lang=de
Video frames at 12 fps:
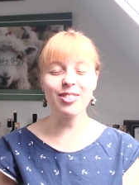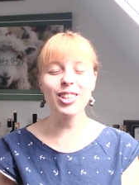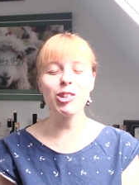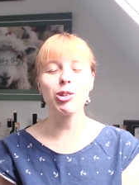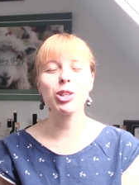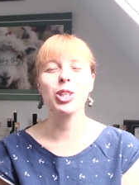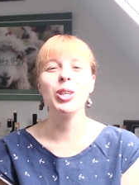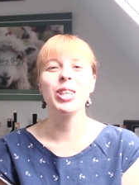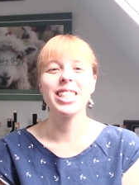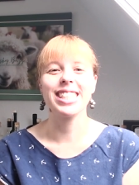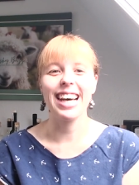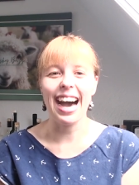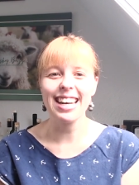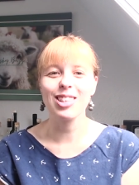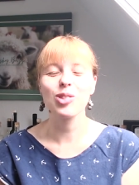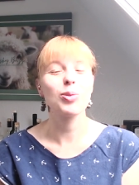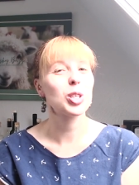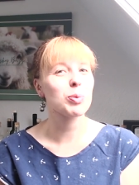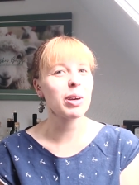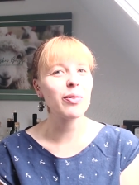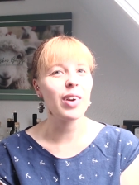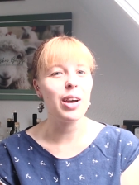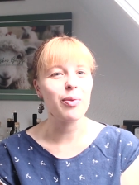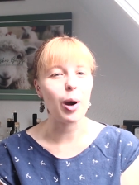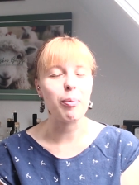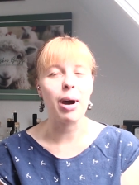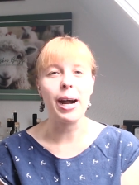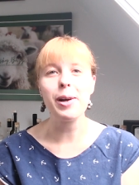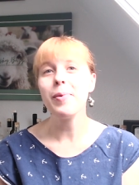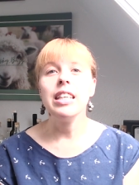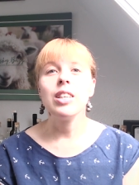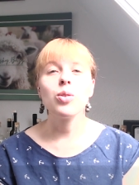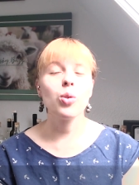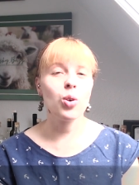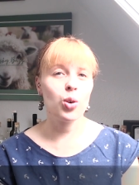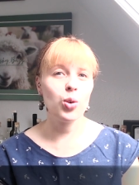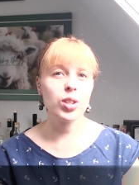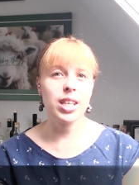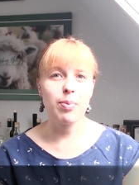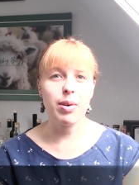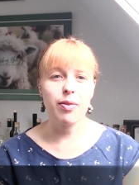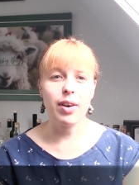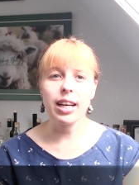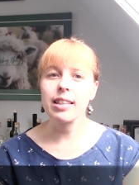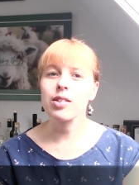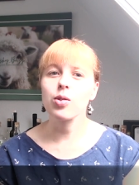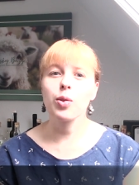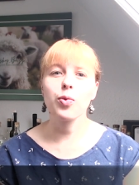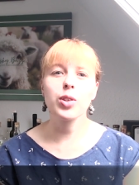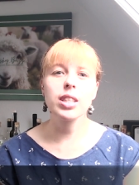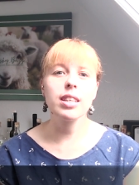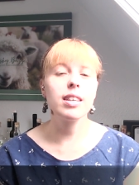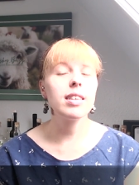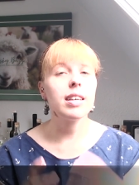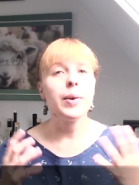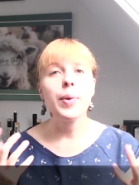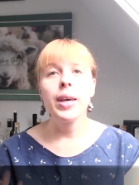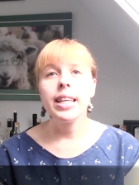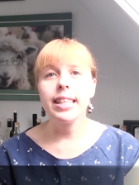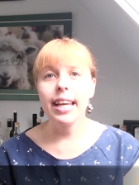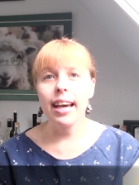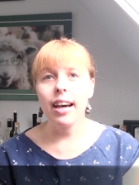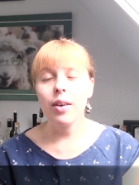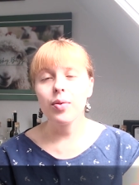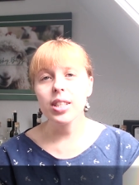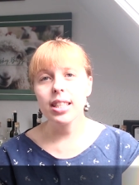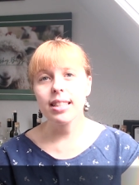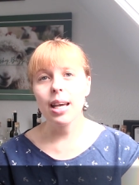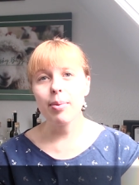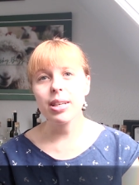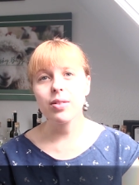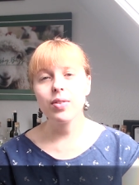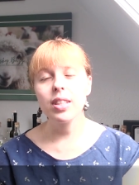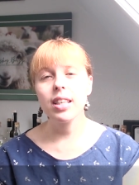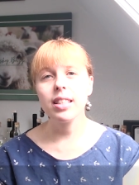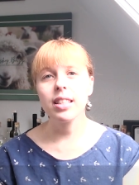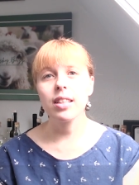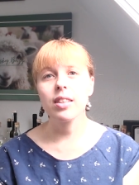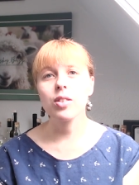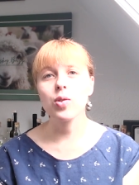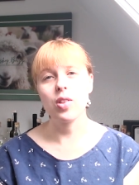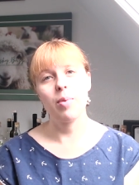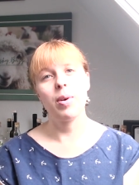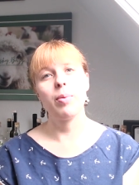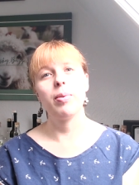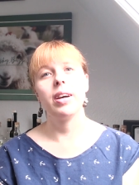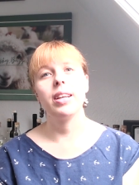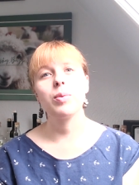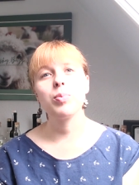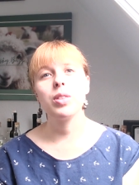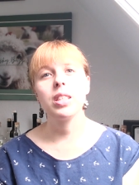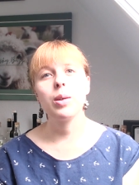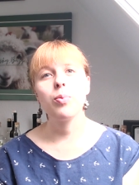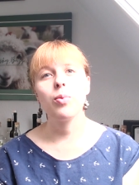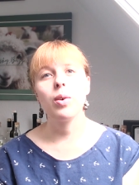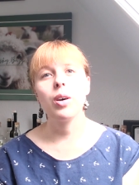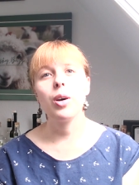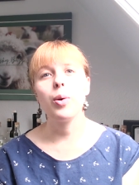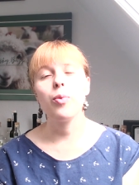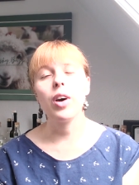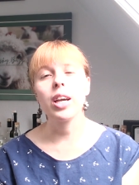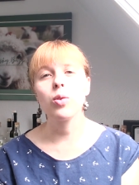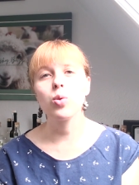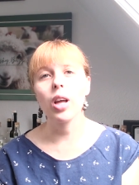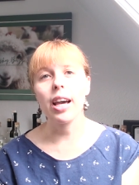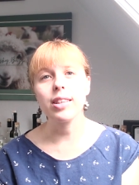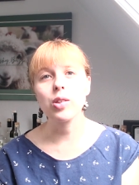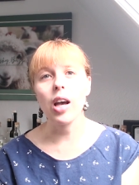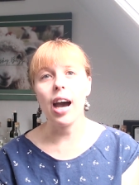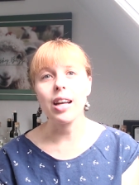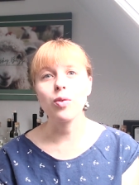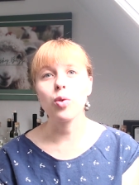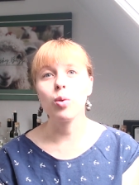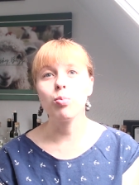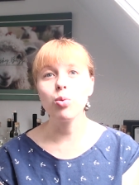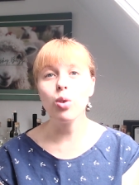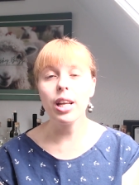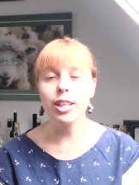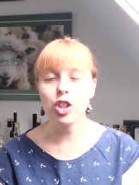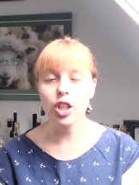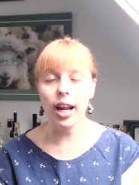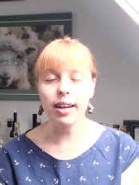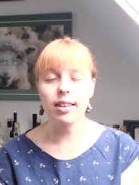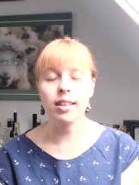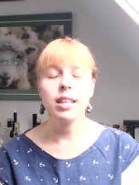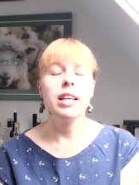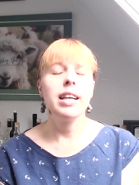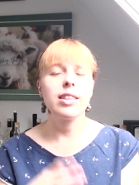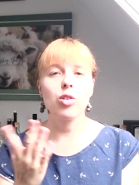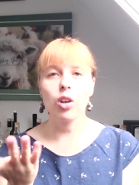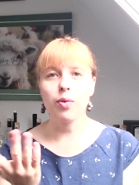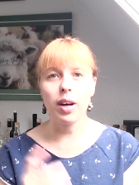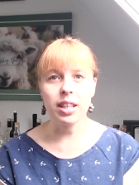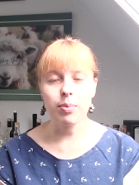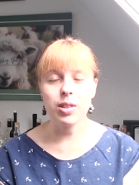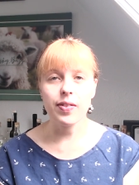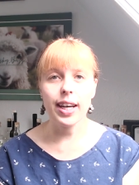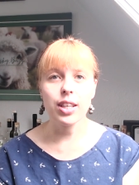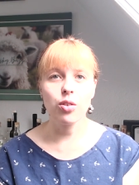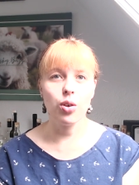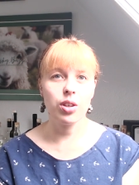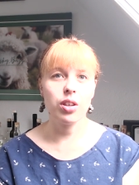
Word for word: Videos schon getan. Das überspringen wir einfach mal. Nur noch kurz ein paar Fakten zu dem Whisky. Der Whisky selber ist wieder in Zusammenarbeit mit dem äh, Weingut Reichsrat von Buhl entstanden. Dort fand am 2.9.